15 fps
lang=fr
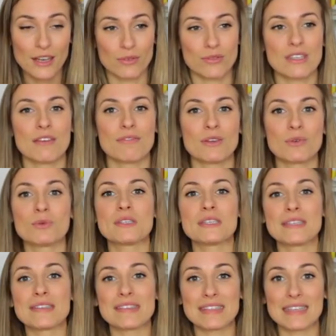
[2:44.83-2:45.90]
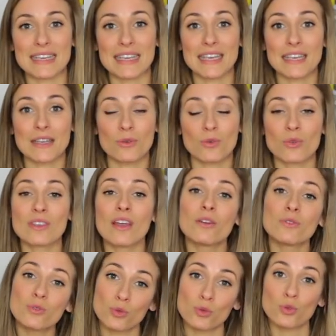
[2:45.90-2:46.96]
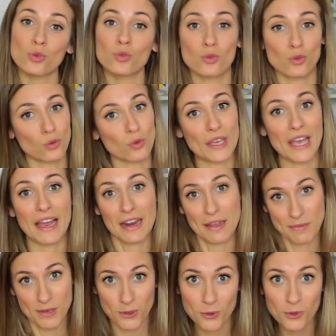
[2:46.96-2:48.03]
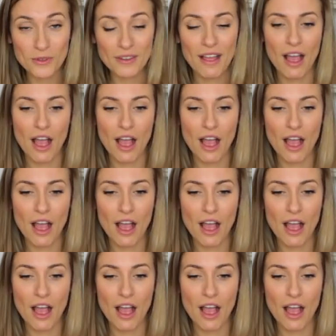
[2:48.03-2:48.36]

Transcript: Vous avez aussi une série de 30 jours de yoga à la maison.